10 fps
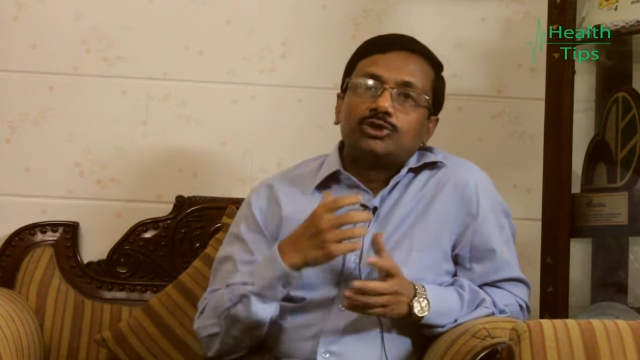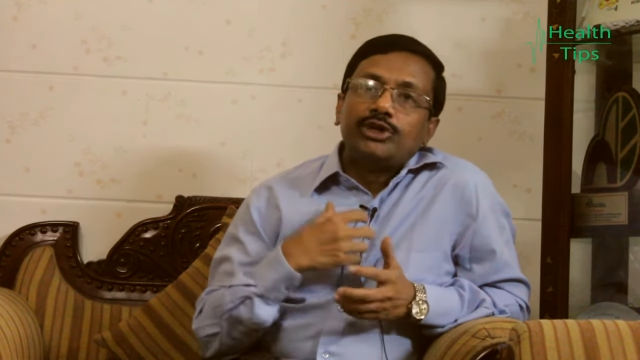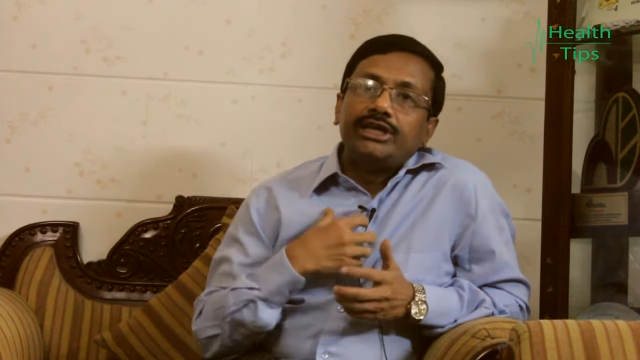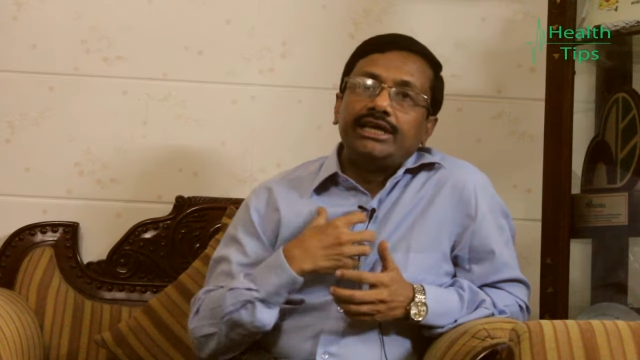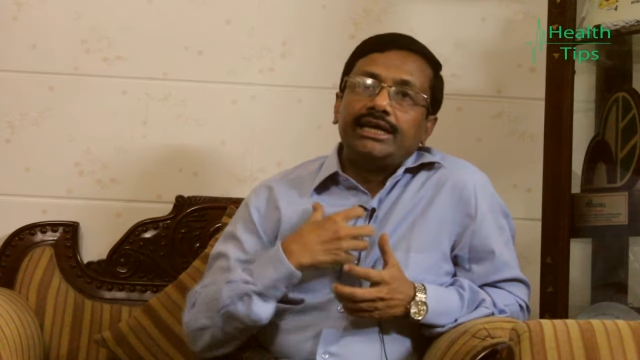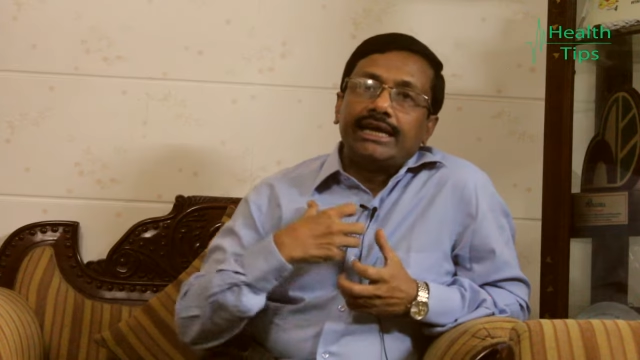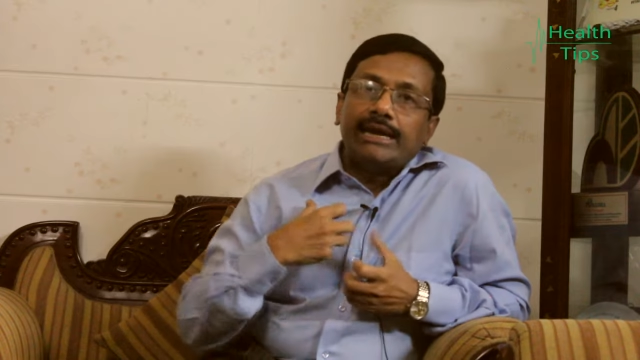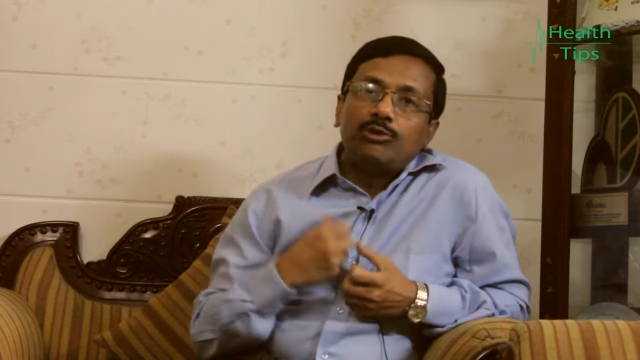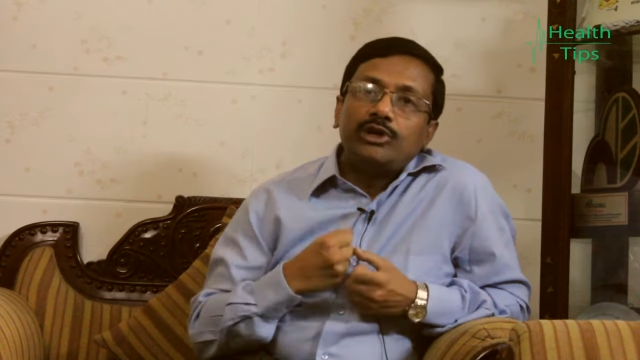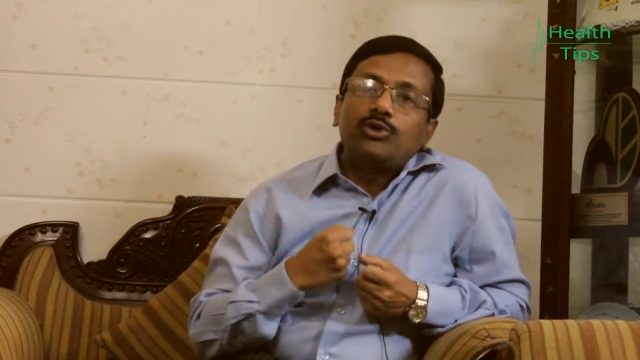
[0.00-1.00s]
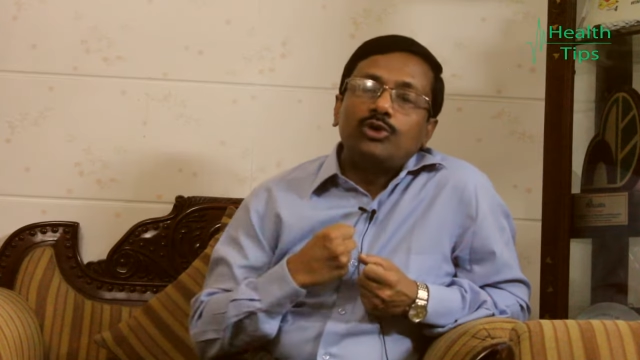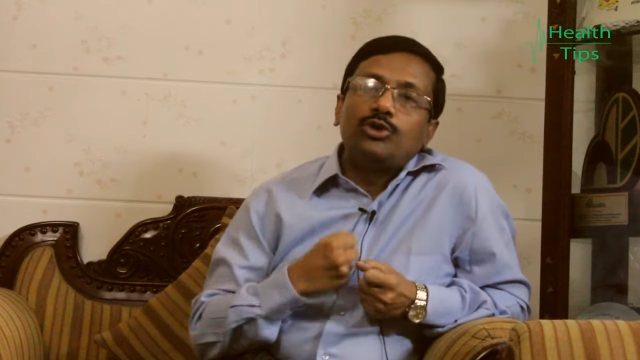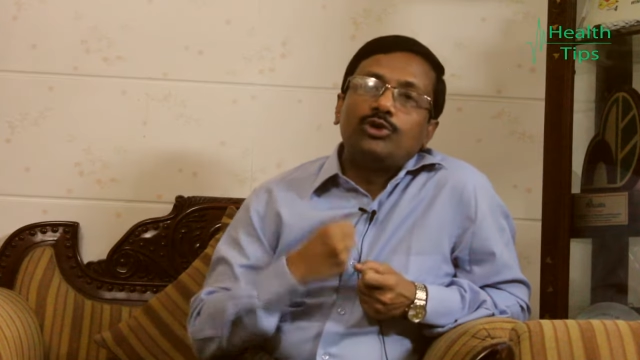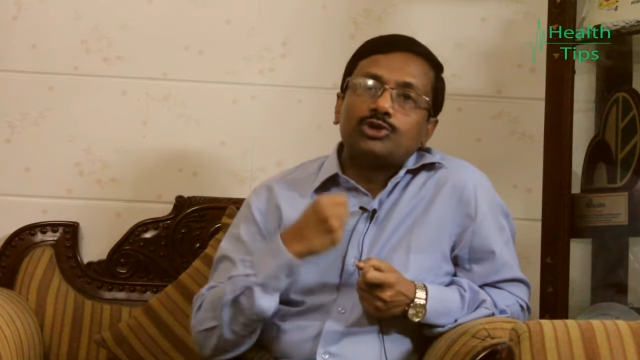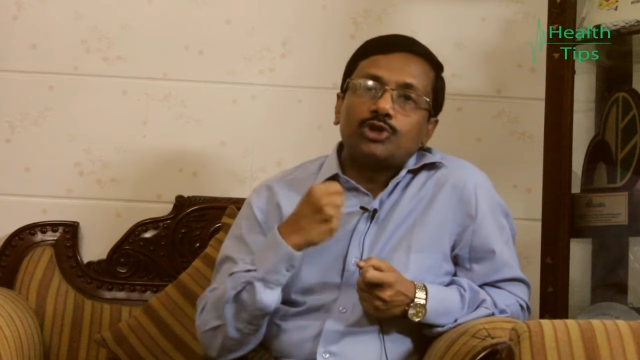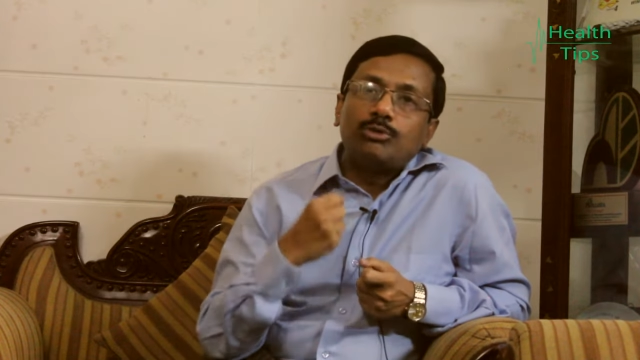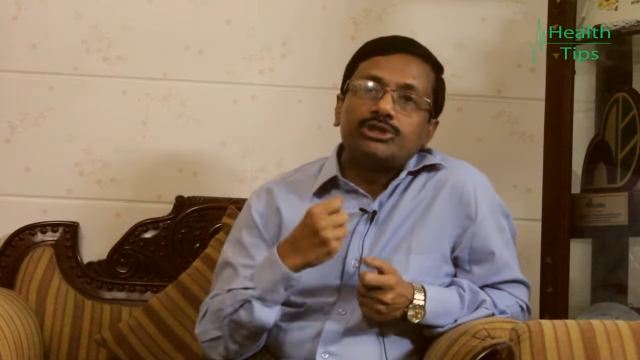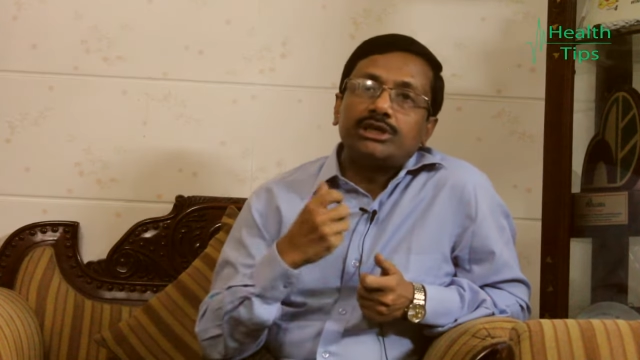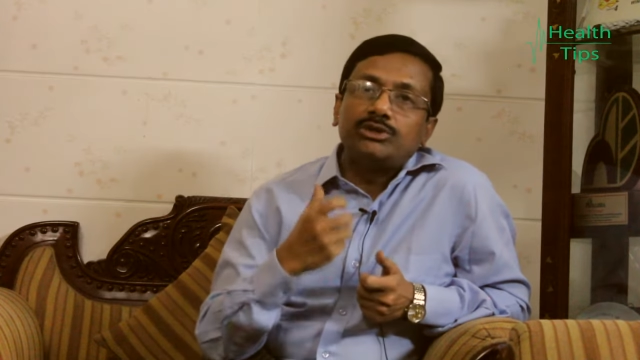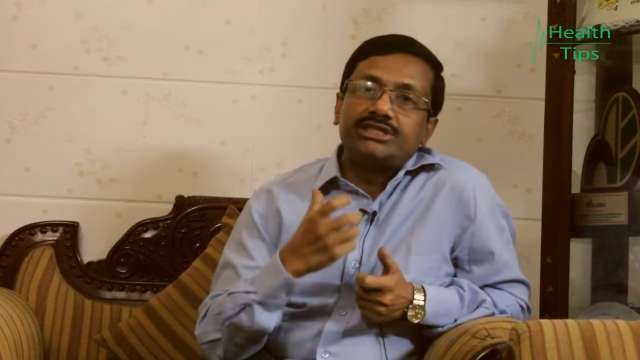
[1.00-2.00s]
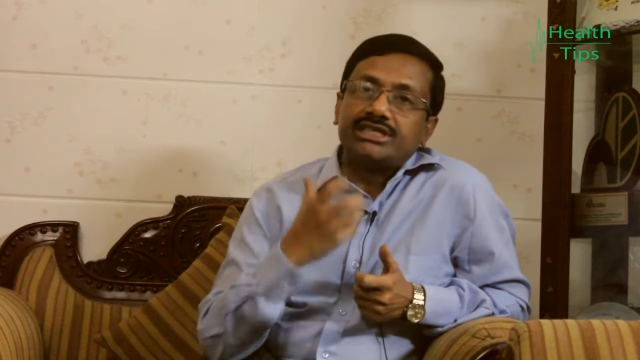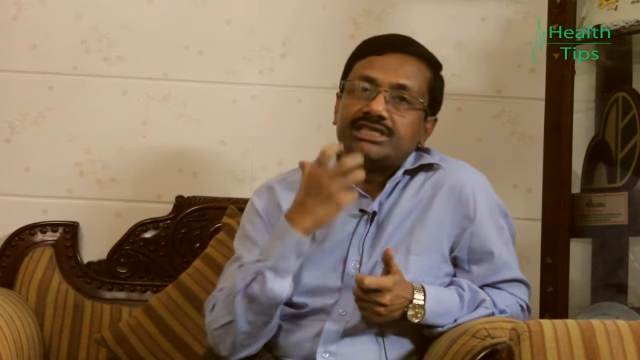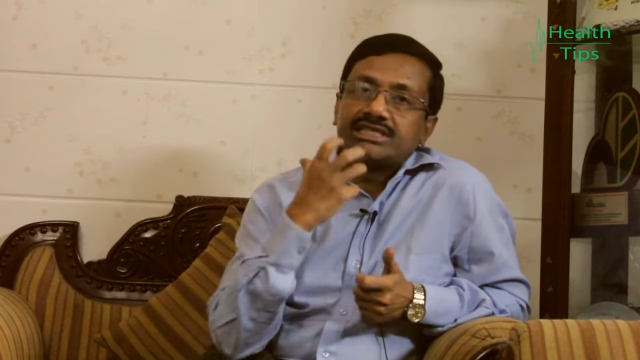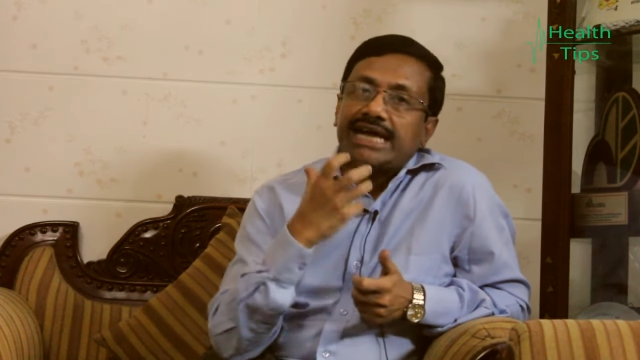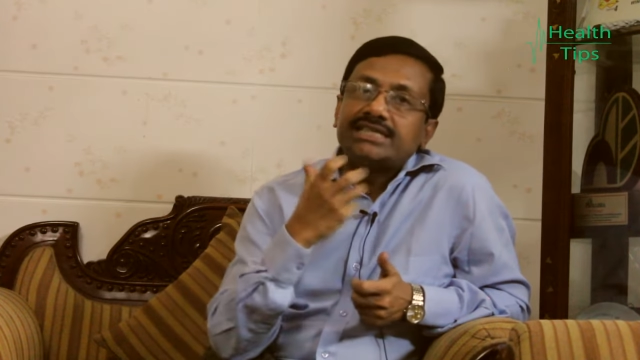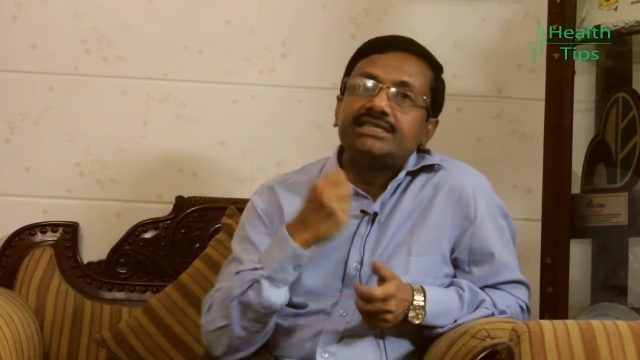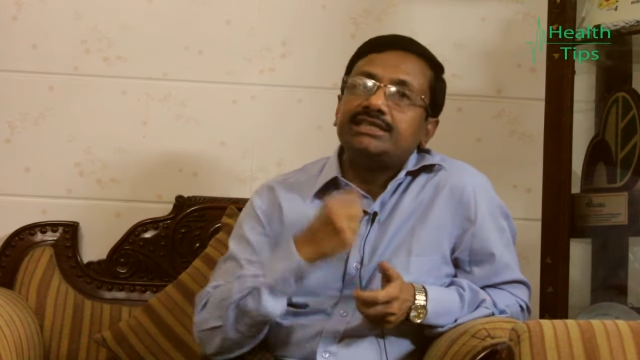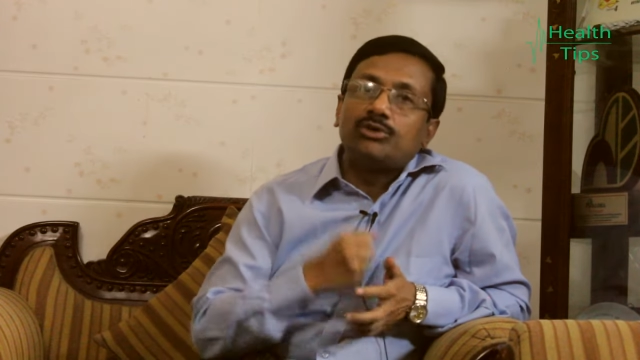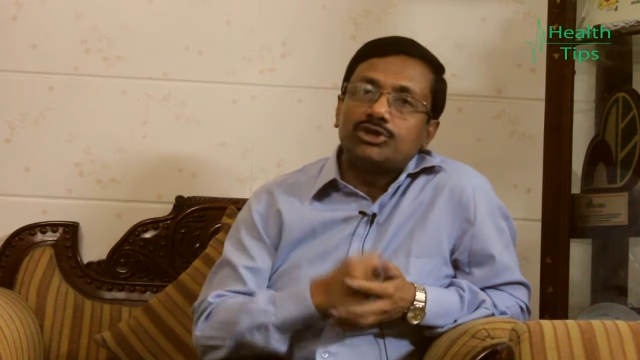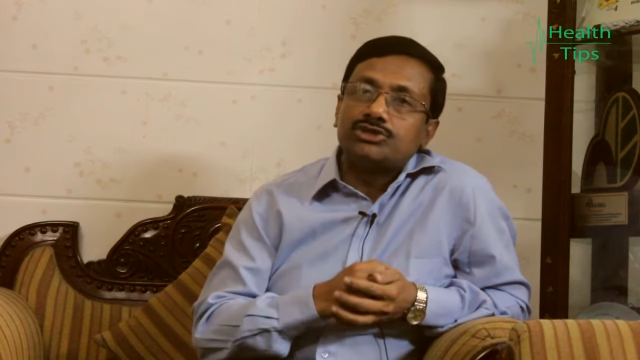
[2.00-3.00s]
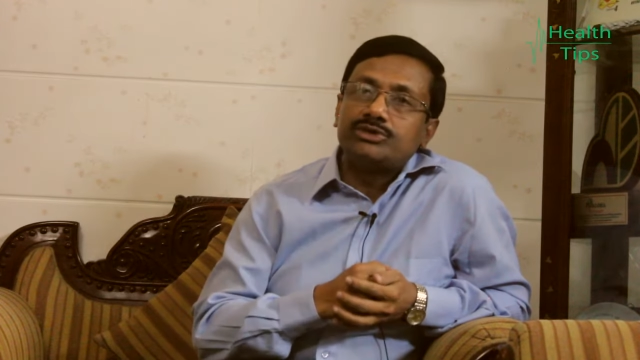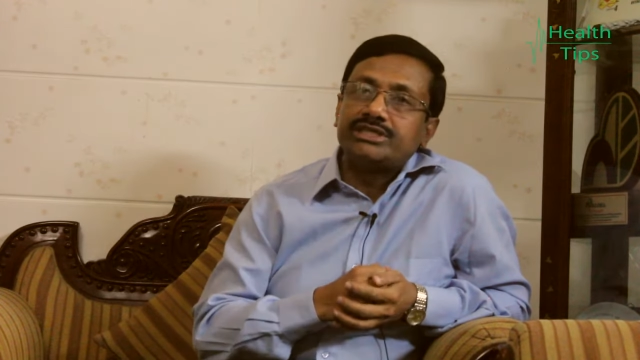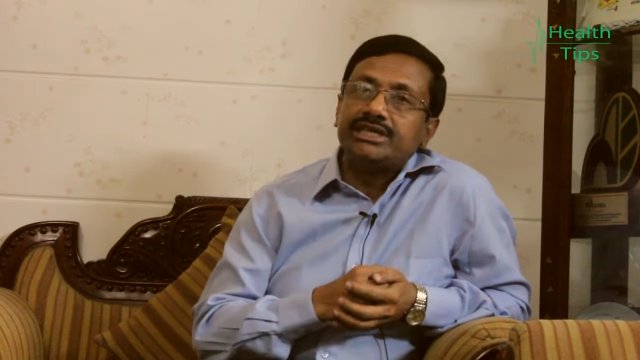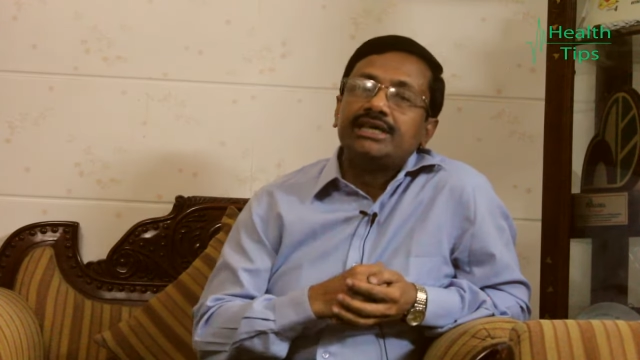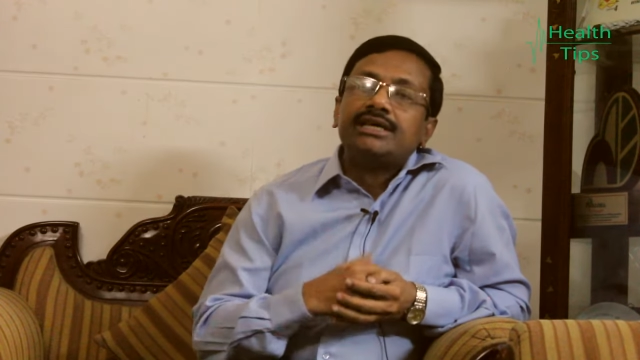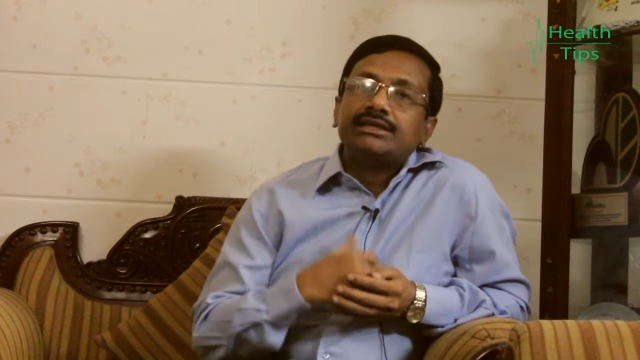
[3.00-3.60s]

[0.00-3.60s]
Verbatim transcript: শরীরে এমন কোনো সমস্যা হয়েছে যে শ্বাস নিতে কষ্ট হয়েছে